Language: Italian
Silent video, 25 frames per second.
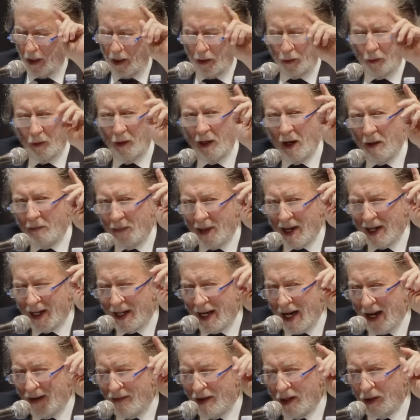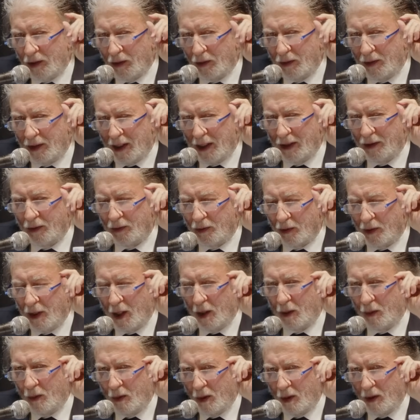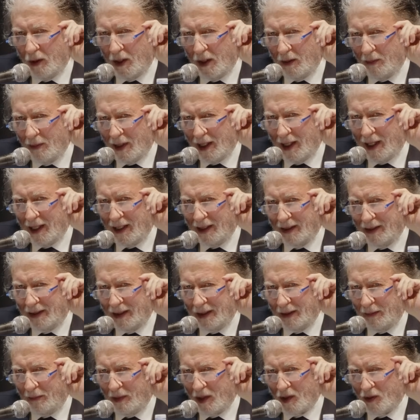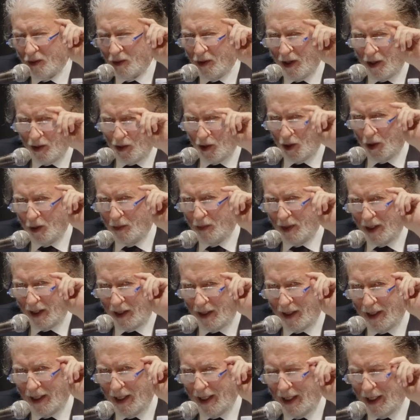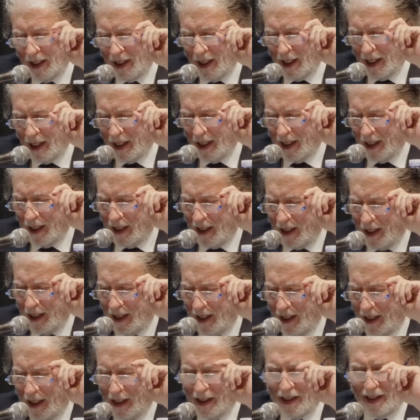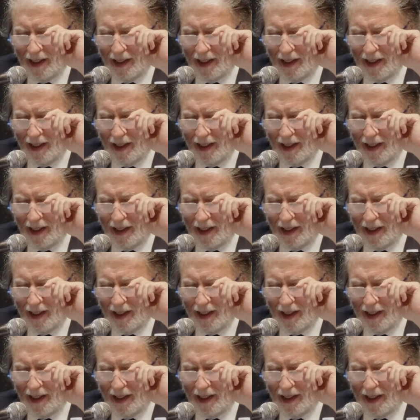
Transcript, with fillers: non albergava soltanto nei cuori malati di personaggi come Rina e